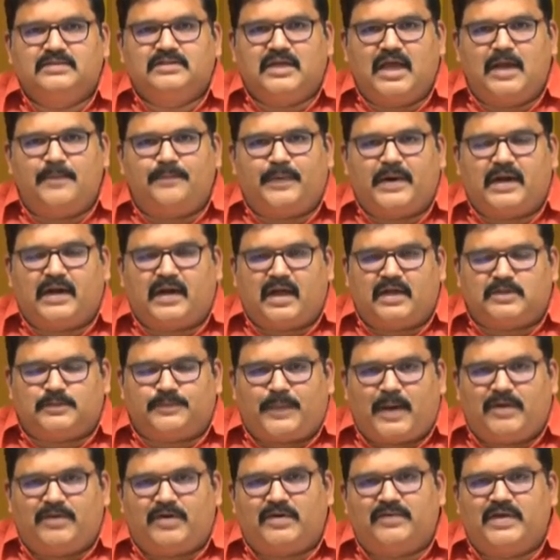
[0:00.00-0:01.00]

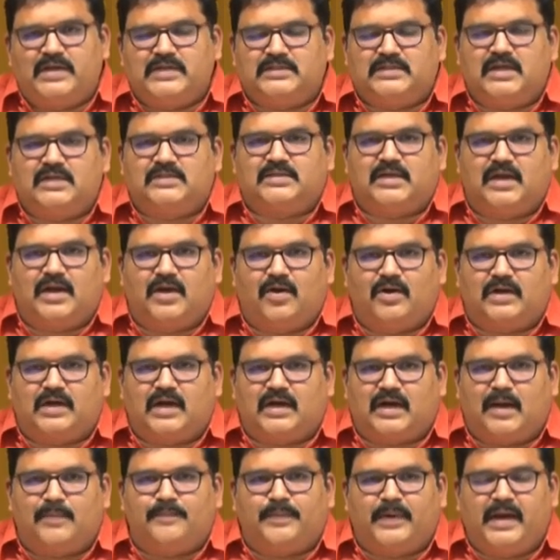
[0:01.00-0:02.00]
జయప్రకాష్ పవర్ వెంచర్స్ అనే
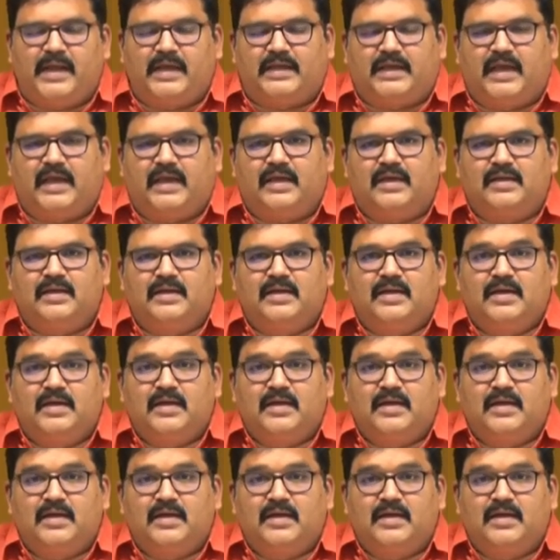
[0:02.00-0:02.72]
ఒక కంపెనీకి